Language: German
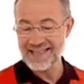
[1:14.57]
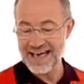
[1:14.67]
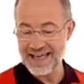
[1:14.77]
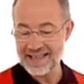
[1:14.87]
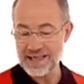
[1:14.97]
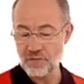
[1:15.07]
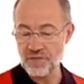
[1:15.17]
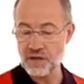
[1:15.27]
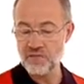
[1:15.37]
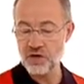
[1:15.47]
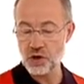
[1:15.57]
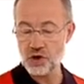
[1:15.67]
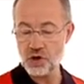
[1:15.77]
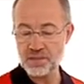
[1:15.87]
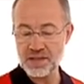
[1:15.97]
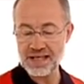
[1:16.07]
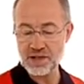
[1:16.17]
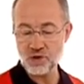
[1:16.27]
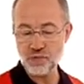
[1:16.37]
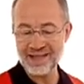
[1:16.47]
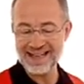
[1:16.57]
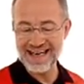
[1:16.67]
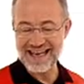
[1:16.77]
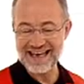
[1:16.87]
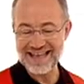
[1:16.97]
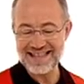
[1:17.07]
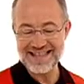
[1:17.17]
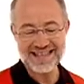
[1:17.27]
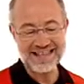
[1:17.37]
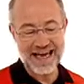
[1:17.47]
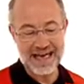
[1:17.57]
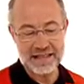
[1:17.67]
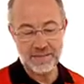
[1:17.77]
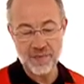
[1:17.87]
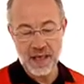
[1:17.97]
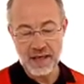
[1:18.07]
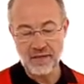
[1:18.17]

Daten auf eine Wirksubstanz übertragen. Diese Daten